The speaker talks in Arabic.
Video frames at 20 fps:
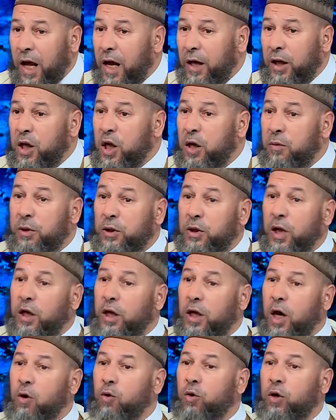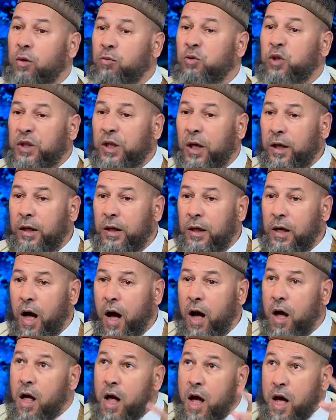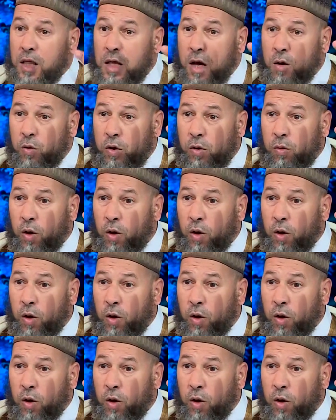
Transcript: عليه بطريقه اخرى مستقله هذا